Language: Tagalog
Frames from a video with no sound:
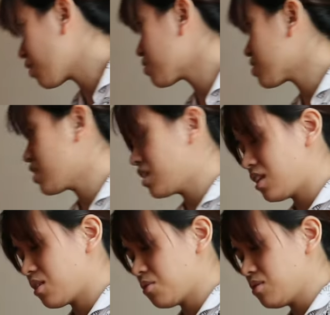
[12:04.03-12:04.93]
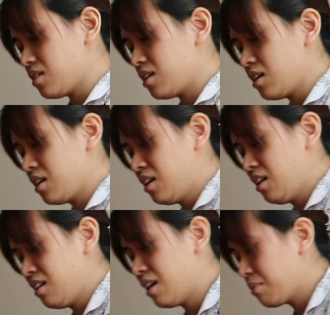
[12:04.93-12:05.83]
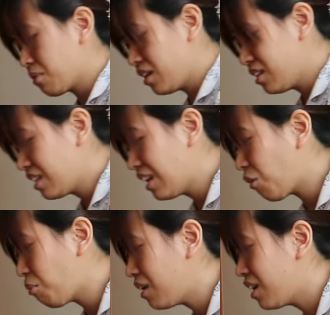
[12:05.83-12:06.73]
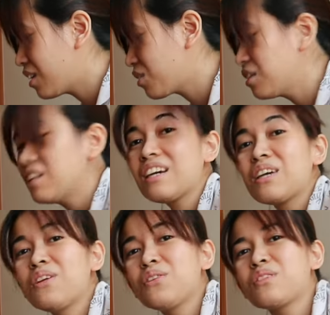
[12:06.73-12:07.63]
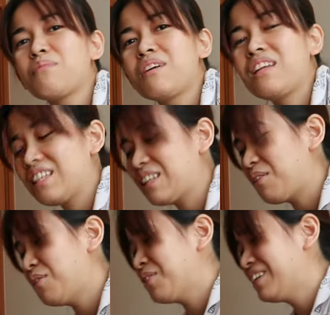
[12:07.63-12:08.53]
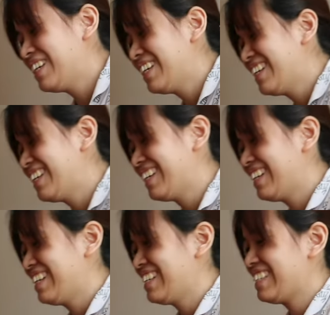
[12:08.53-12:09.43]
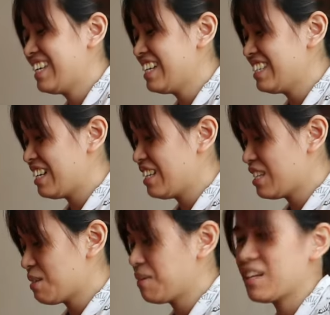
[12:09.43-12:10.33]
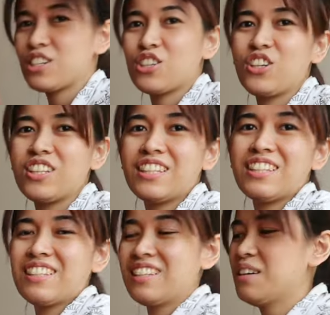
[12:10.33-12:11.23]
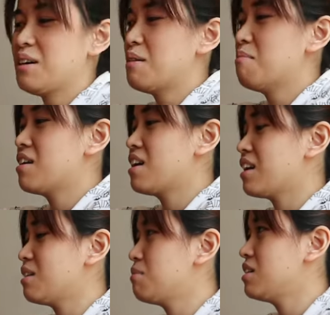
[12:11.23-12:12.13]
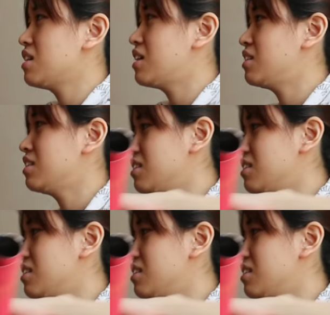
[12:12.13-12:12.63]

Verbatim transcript: ako sa sarili ko. Eh. Sabi ko, lang dala ko pala to. Nilagay ko lang to sa maleta ko. Saan dyan? Inspirasyon, mga kaibigan.